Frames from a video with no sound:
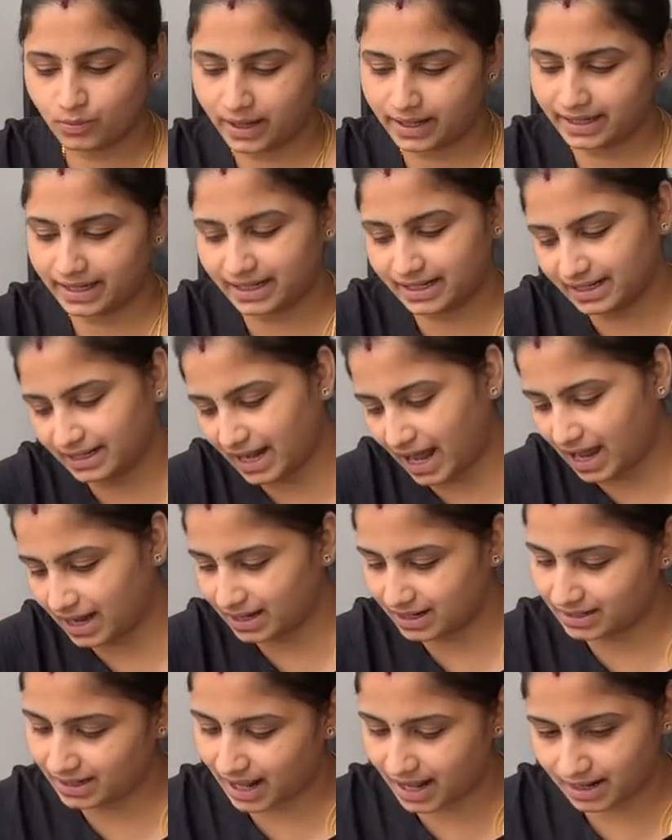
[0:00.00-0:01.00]
வாங்கியிருக்கு
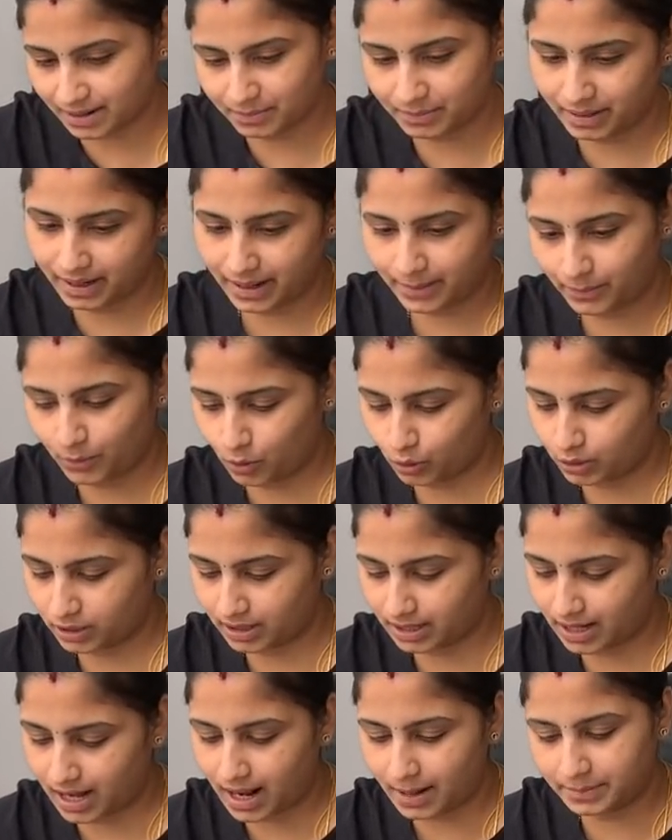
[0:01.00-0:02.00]
நாமளே
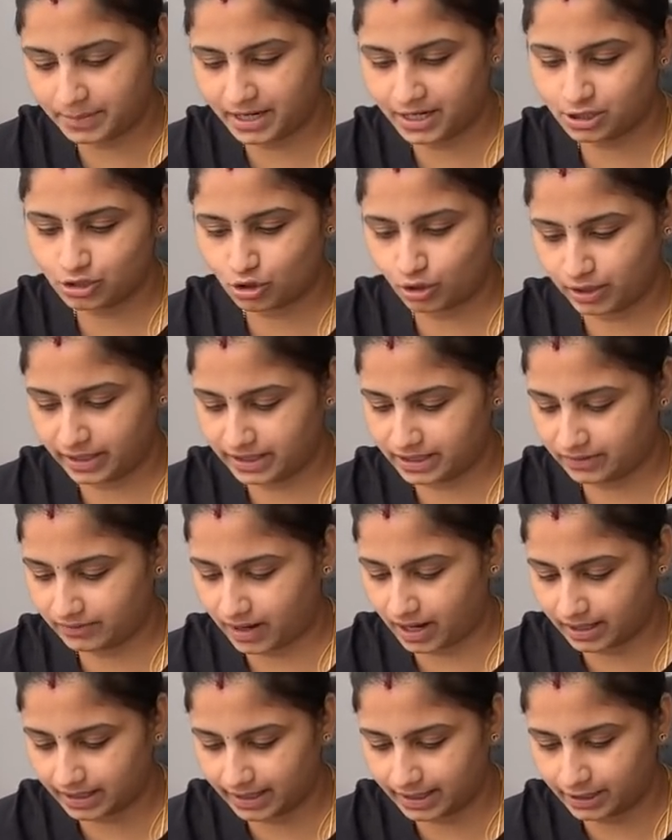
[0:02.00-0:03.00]
போட்டுக்கலாம் அப்படின்னு சொல்லிட்டு
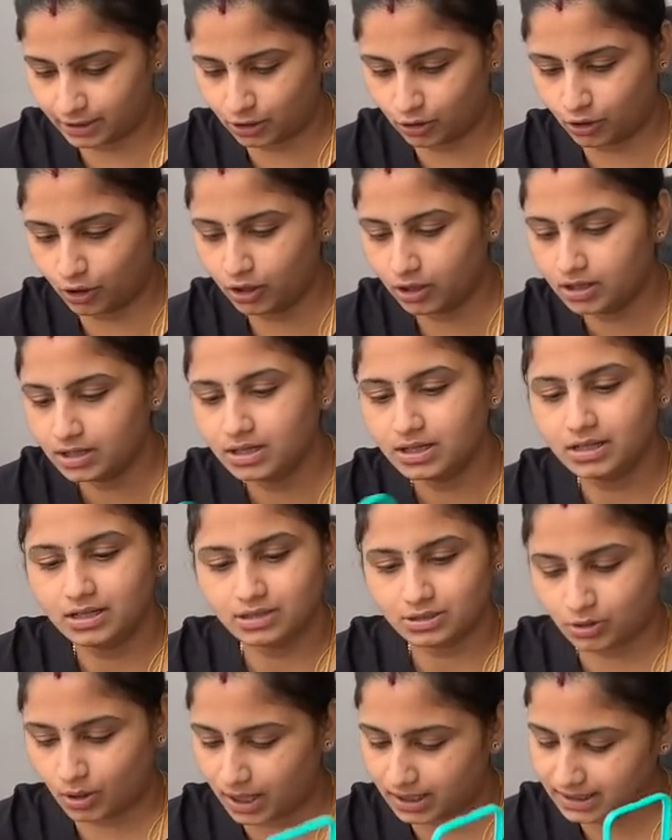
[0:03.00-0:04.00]
வாங்கிட்டோம்
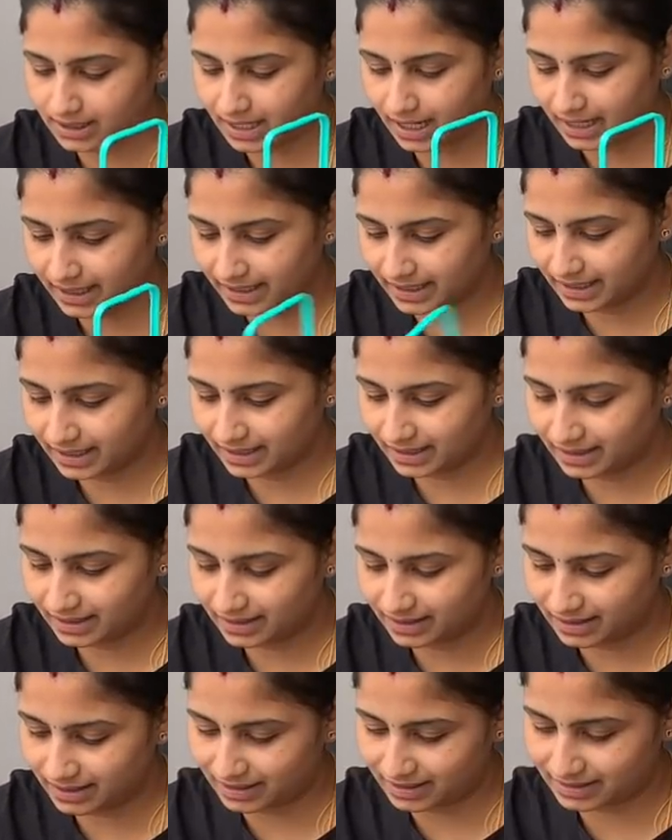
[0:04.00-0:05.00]
ஸோ அதுக்கான
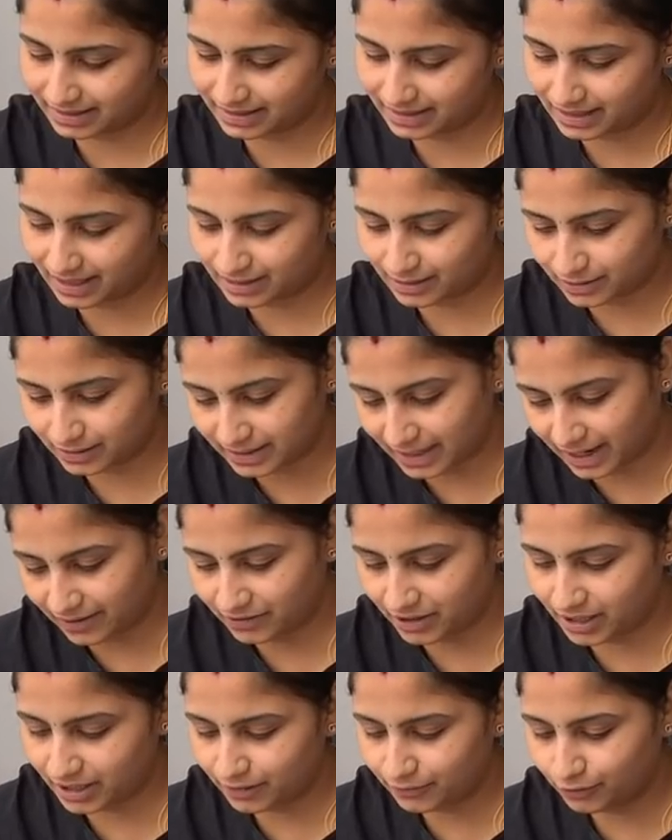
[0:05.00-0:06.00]
அதுக்கு
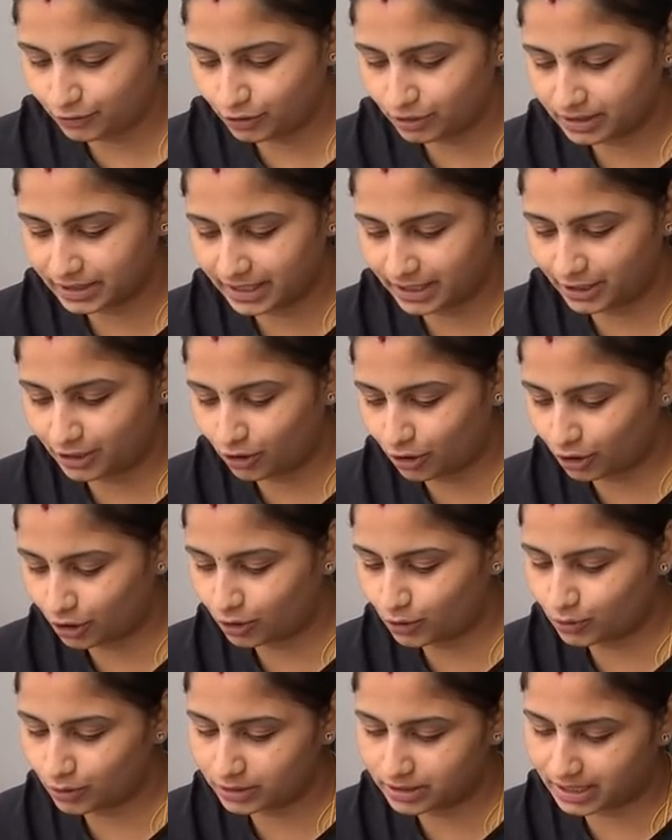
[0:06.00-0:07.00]
தேவையான ஃபுல் கிட்டோட
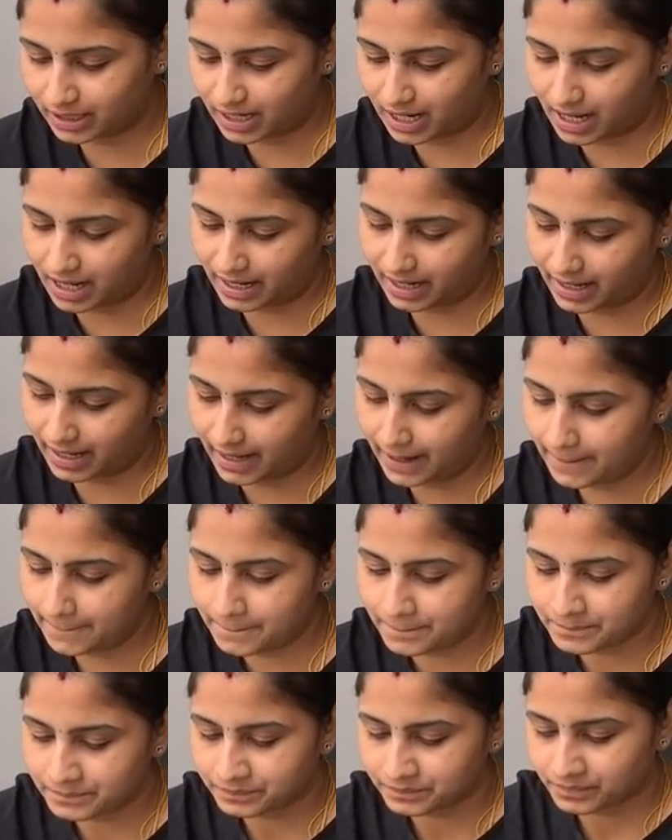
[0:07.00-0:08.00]
கொடுத்துருக்காங்க
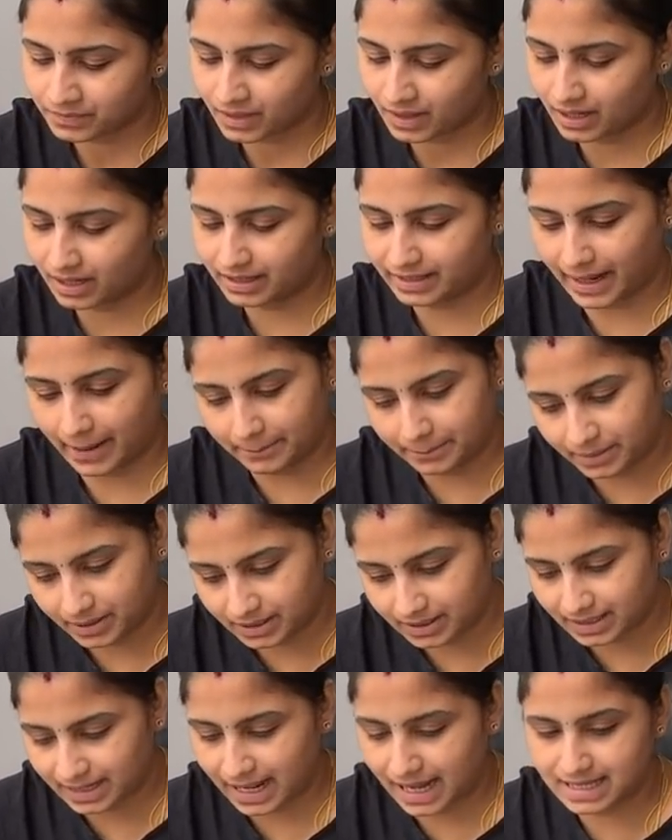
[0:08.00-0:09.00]

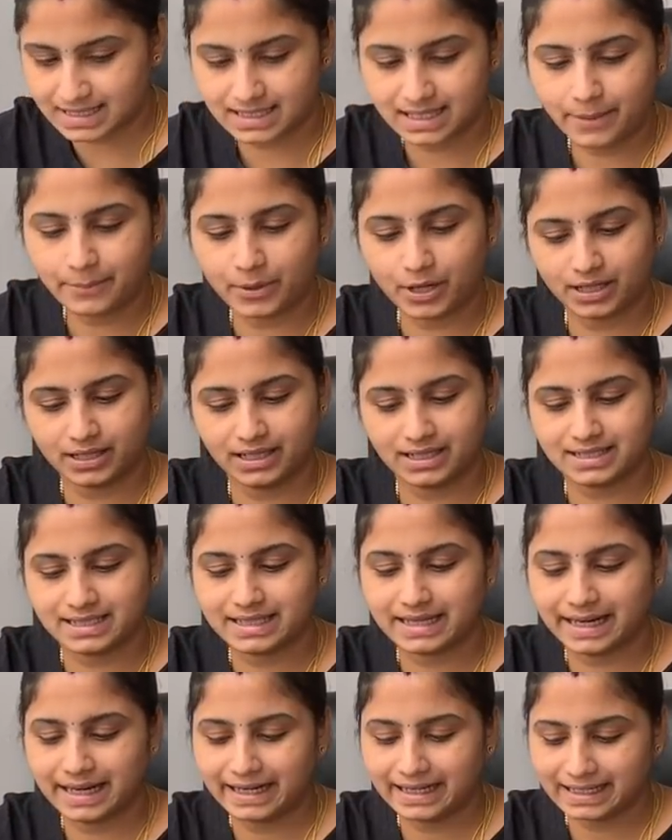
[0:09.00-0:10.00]
டெம்பர்ட் கிளாஸ் அப்புறம் அந்த
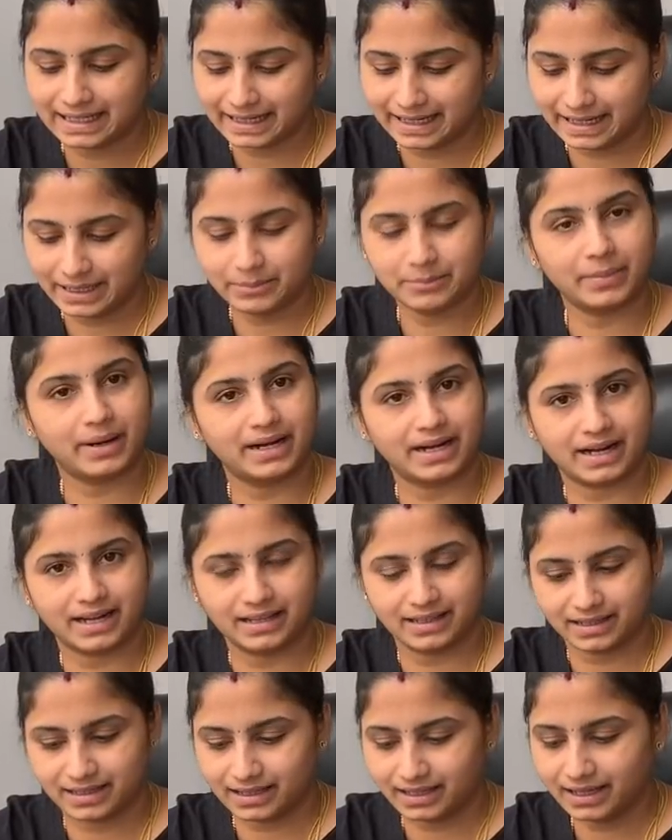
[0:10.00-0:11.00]
ஸ்கிரீன் கிளீன்
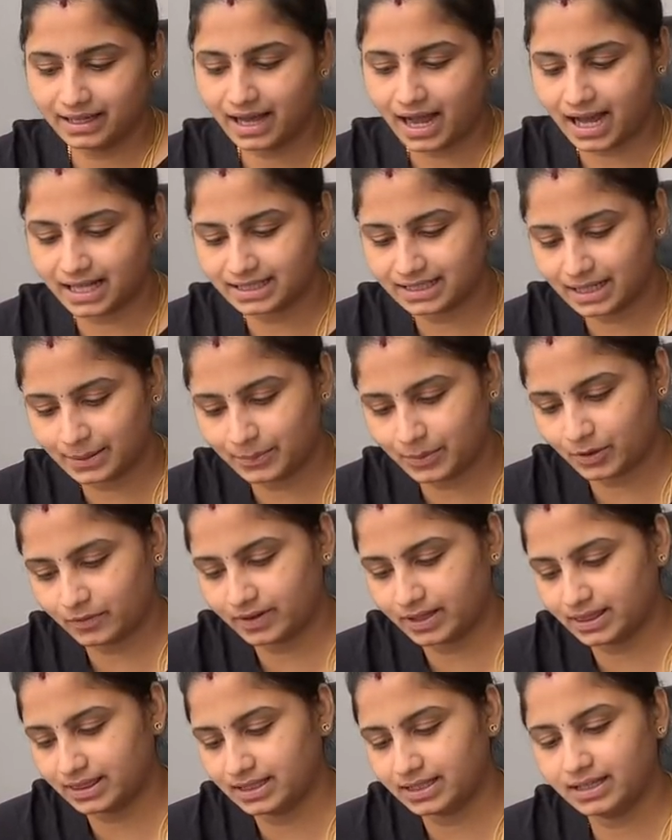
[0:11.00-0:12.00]
பண்றதுக்கு
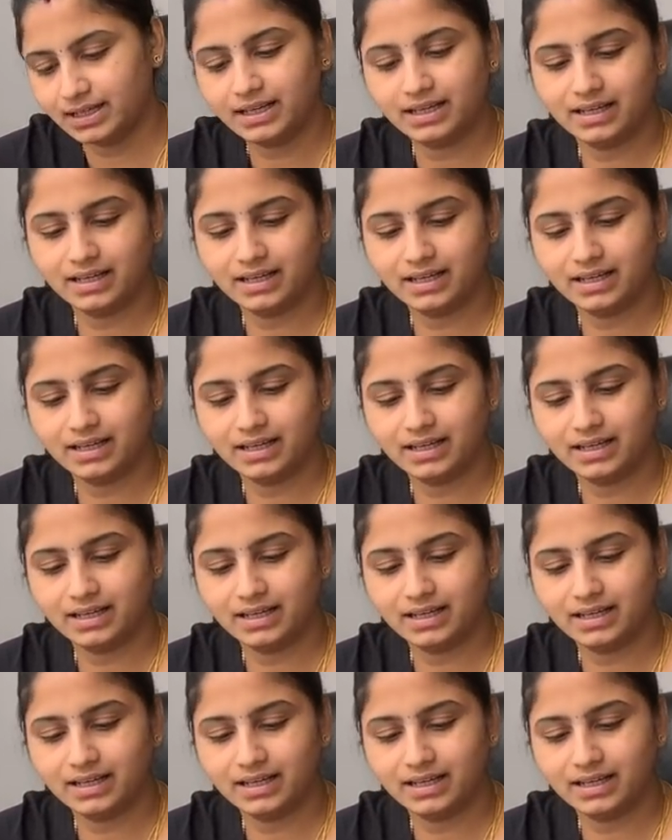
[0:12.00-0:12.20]
அதுக்கப்புறம் வந்து